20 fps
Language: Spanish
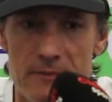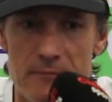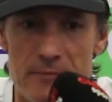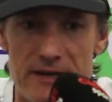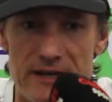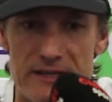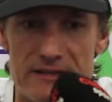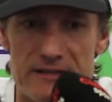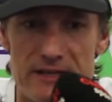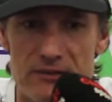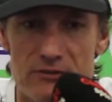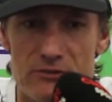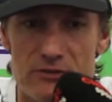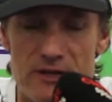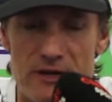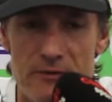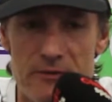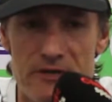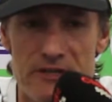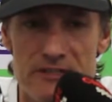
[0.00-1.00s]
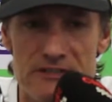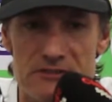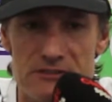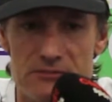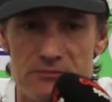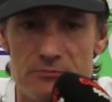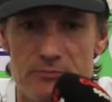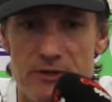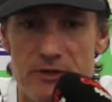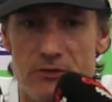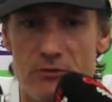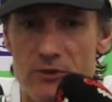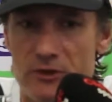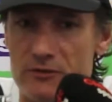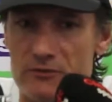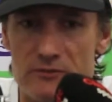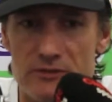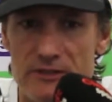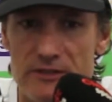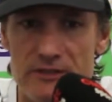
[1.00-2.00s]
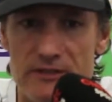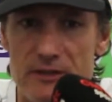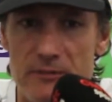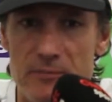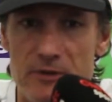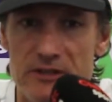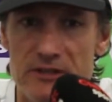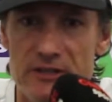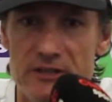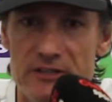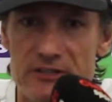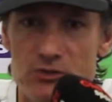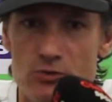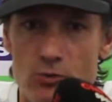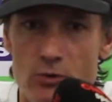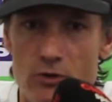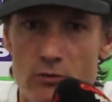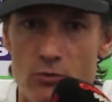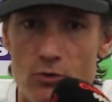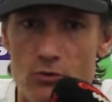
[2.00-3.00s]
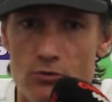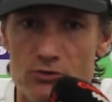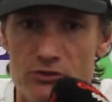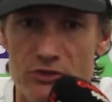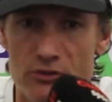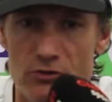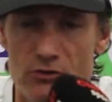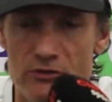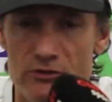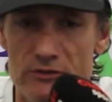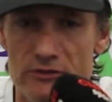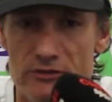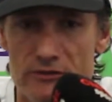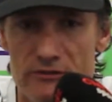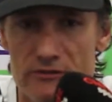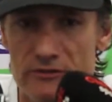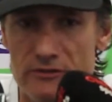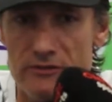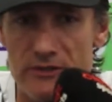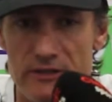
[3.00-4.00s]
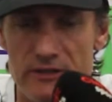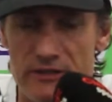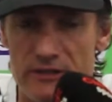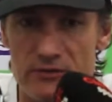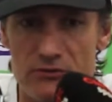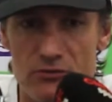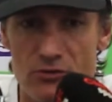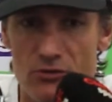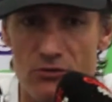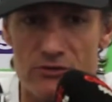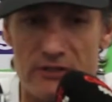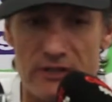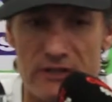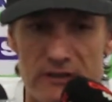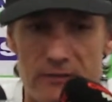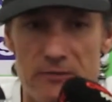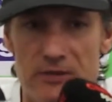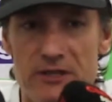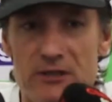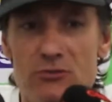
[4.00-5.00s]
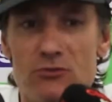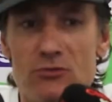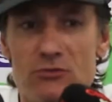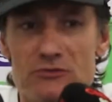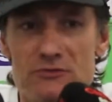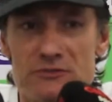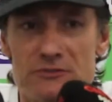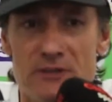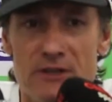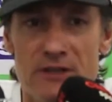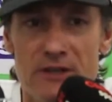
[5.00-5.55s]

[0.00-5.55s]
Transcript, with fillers: para estar otra vez, pero bueno, depende de su evolución y de todos los tratamientos.